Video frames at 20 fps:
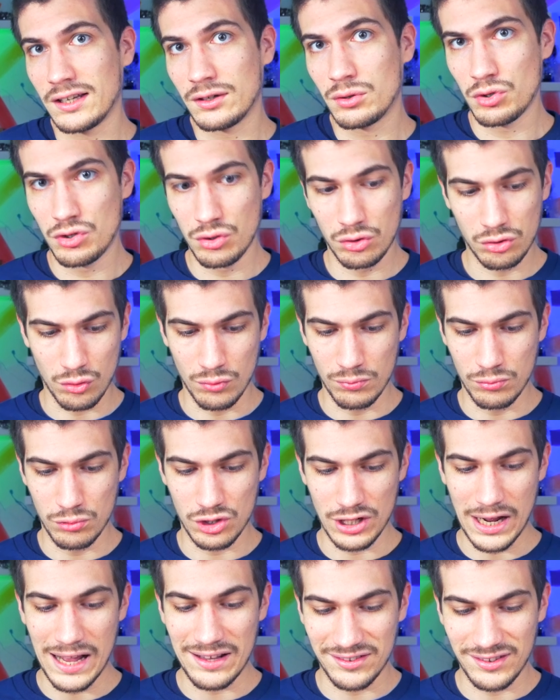quelque chose qu'on
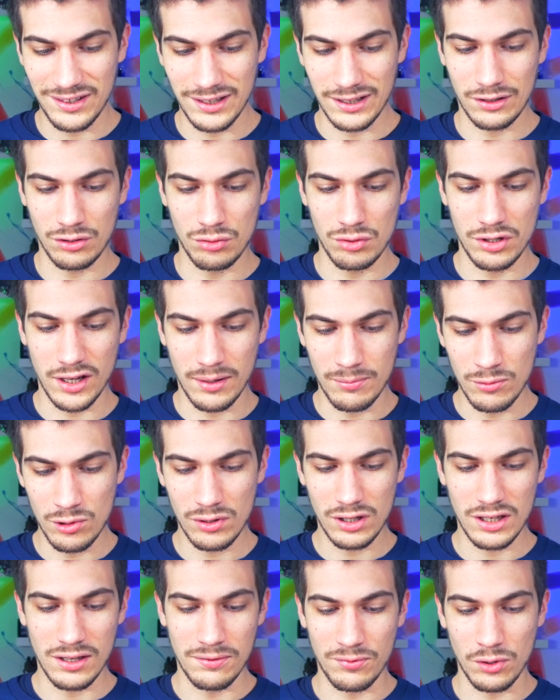bouge assez
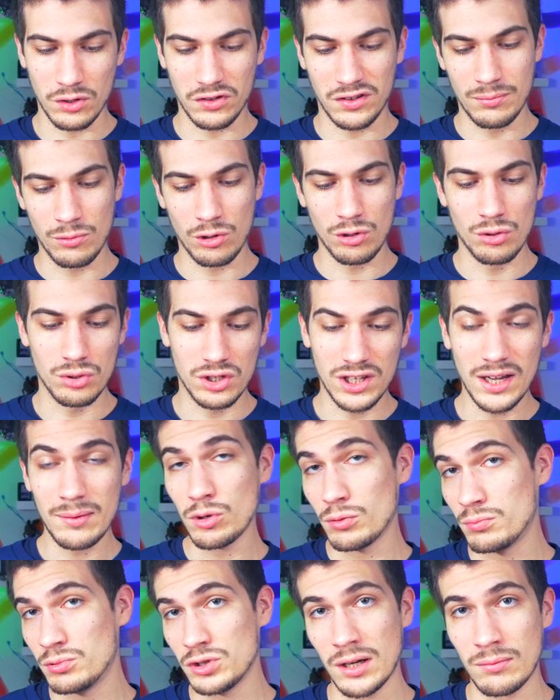régulièrement, et forcément, le câble,
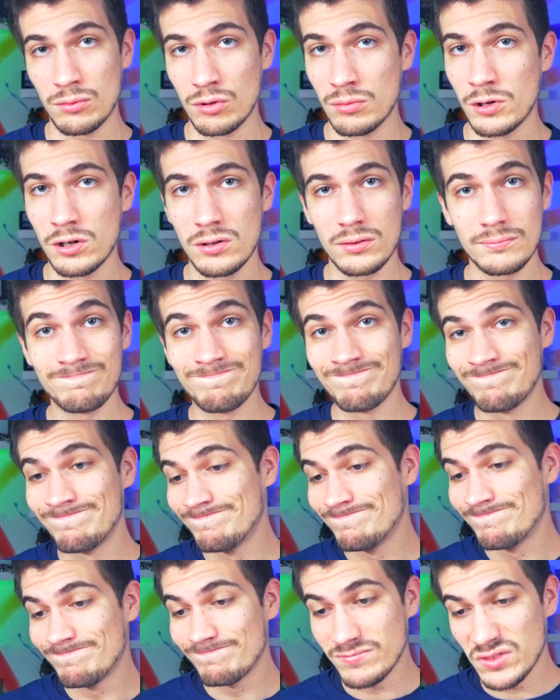au bout d'un moment,
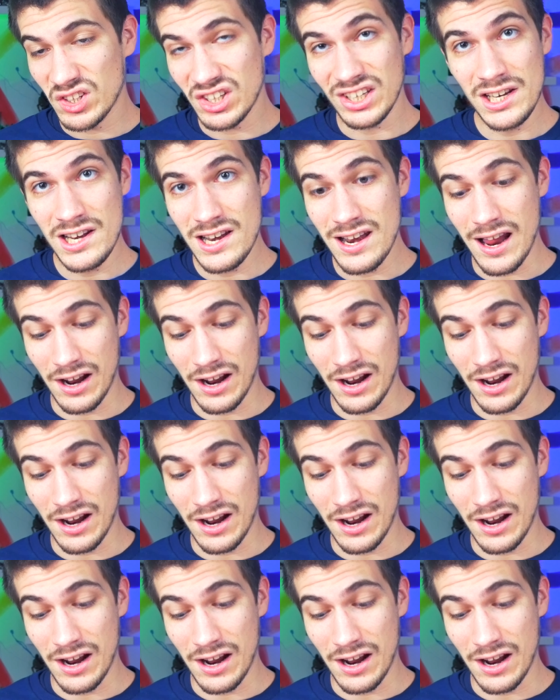il